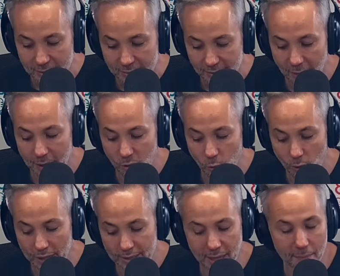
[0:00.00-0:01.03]
¿Saben
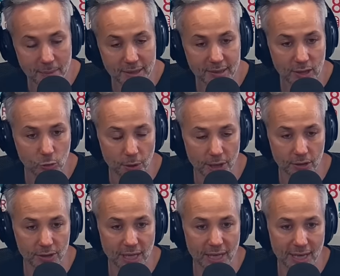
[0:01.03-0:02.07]
cuántas mesas
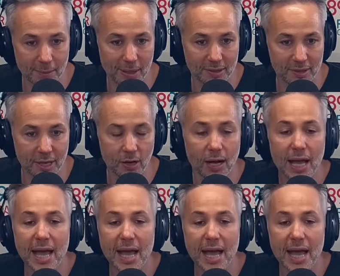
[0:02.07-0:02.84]
tuvieron telegrama cero?